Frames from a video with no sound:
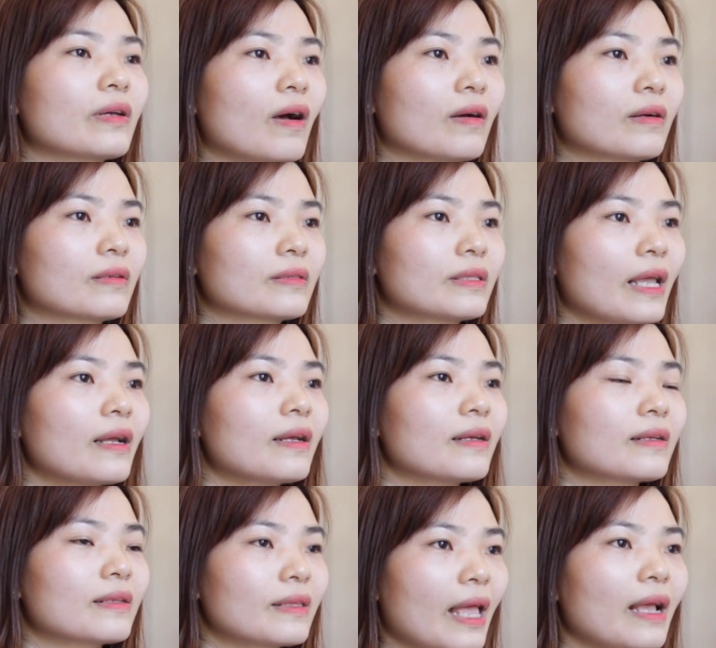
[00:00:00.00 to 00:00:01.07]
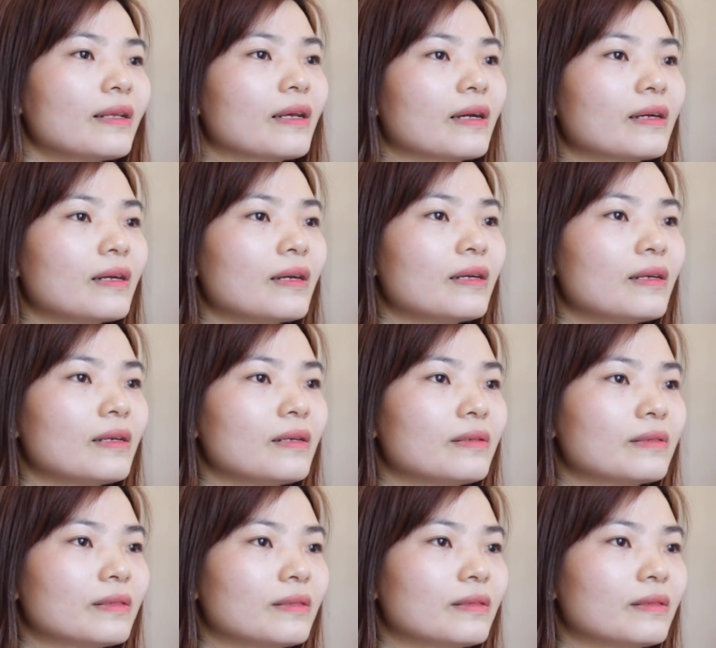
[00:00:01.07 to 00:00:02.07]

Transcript: còn tắt tắt những cái